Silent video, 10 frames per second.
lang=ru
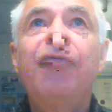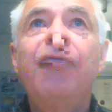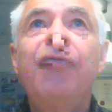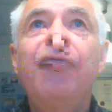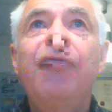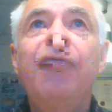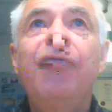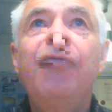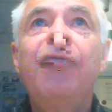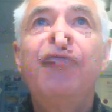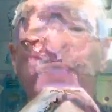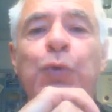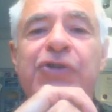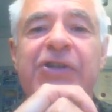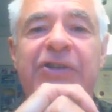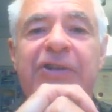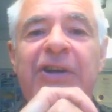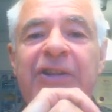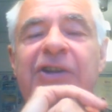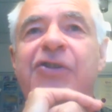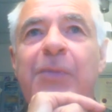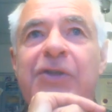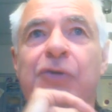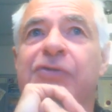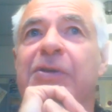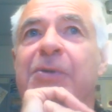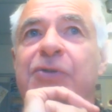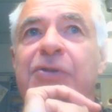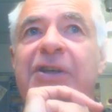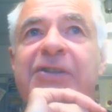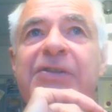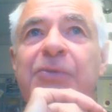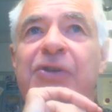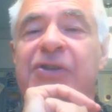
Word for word: Когда вот в наших курсах, даже в Московском государственном